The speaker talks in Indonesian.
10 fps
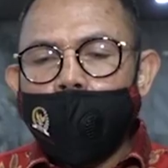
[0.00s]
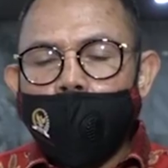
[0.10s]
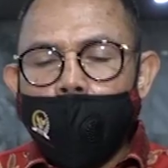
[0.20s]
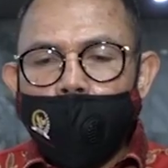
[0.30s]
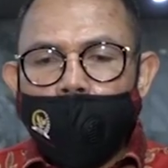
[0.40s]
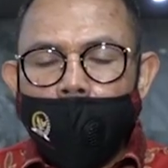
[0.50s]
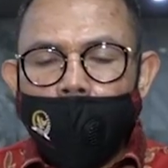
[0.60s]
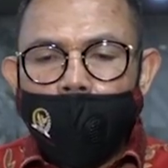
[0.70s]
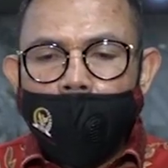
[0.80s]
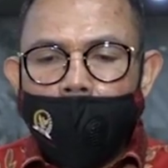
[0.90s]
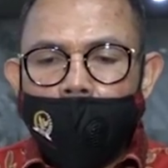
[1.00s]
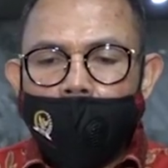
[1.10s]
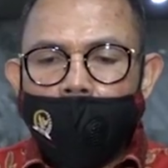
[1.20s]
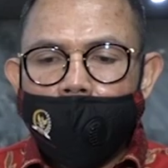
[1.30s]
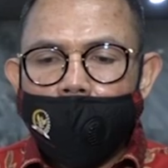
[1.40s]
Pengusaha itu
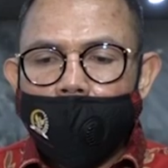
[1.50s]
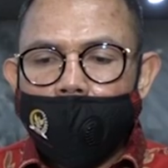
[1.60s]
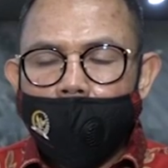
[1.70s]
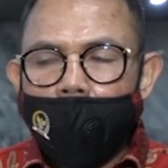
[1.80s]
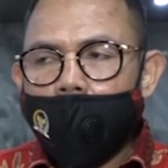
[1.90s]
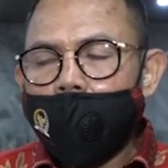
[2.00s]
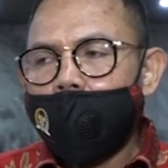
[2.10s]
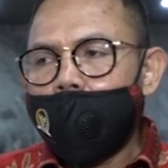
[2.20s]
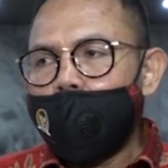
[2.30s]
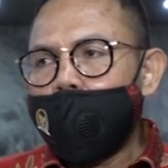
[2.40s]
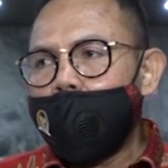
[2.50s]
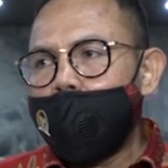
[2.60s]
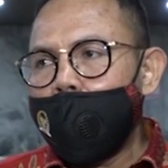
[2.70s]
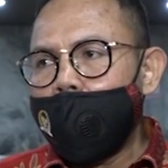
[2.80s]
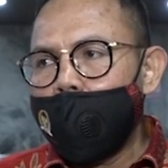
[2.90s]
jangan e, seenaknya saja
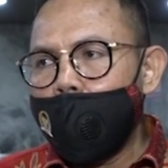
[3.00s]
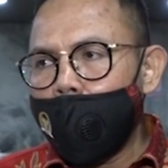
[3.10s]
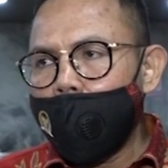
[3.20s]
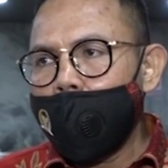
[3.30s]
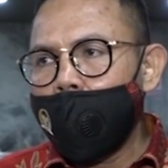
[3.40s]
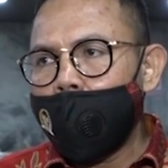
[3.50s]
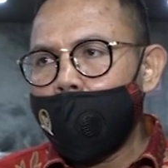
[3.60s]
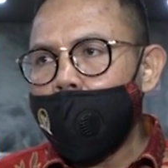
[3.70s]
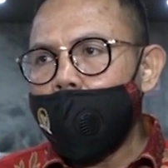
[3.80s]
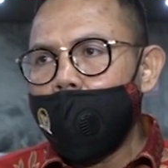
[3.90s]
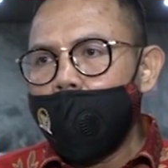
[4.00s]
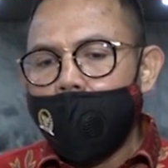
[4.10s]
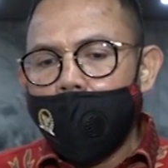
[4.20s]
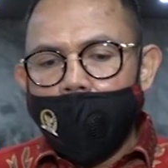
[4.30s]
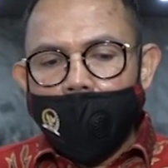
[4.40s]
misalnya mengimpor, tapi
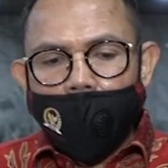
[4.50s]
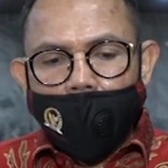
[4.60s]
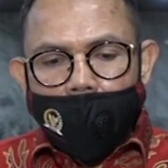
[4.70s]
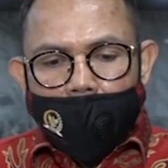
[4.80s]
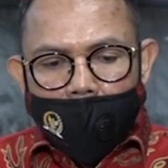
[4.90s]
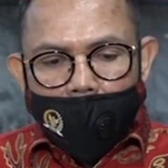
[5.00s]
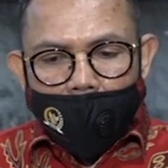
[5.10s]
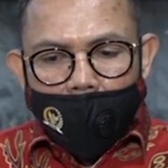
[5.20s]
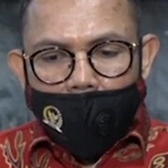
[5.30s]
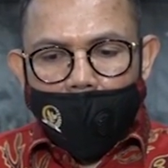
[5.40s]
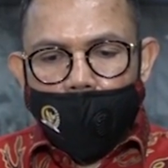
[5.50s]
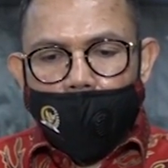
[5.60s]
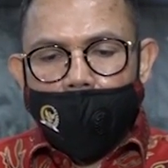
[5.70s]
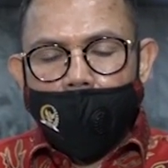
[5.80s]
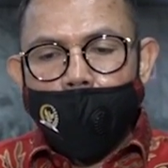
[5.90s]
tidak di
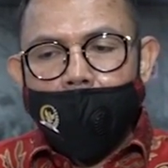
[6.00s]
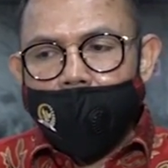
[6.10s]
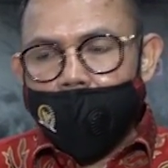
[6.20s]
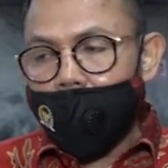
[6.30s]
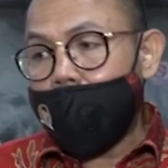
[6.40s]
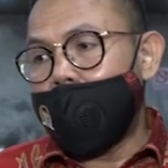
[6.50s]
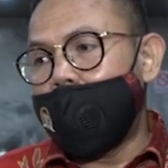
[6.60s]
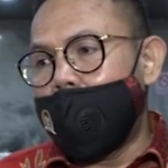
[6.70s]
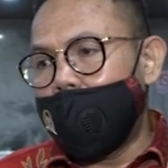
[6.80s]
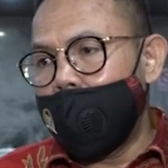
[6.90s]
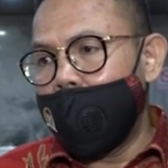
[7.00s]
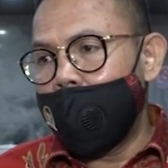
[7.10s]
apa diawasi secara ketat.